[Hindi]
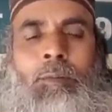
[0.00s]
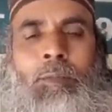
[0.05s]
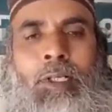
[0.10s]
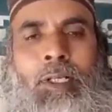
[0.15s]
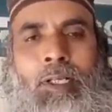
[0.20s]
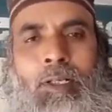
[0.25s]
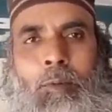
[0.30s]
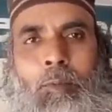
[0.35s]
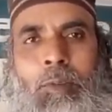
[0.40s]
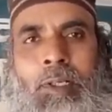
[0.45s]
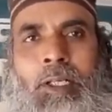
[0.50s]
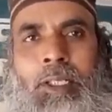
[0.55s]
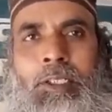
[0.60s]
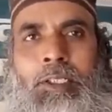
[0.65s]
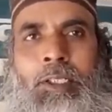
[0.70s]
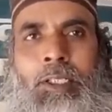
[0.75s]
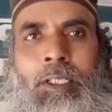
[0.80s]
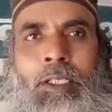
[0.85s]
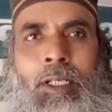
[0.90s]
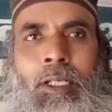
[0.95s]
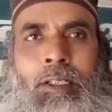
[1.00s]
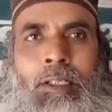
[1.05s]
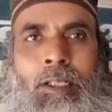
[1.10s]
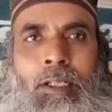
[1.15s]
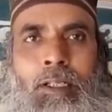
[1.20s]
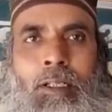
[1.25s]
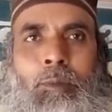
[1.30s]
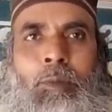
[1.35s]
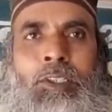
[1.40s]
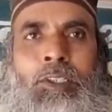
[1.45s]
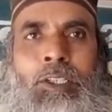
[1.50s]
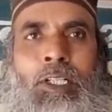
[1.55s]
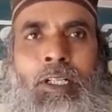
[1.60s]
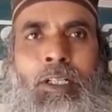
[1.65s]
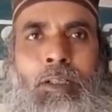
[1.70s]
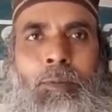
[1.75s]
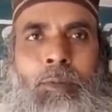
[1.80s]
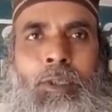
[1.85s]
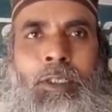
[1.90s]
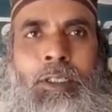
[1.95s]
मेरा नंबर है जी अट्ठानवे
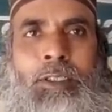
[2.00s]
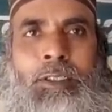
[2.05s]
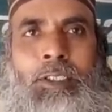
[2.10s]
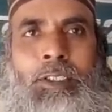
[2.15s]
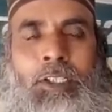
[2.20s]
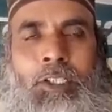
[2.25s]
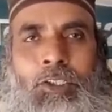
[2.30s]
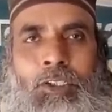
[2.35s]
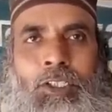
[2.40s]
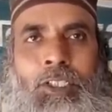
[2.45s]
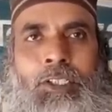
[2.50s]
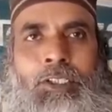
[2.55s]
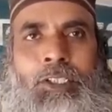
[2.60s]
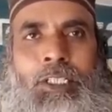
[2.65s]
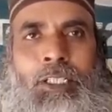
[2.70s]
छियानवे इकसठ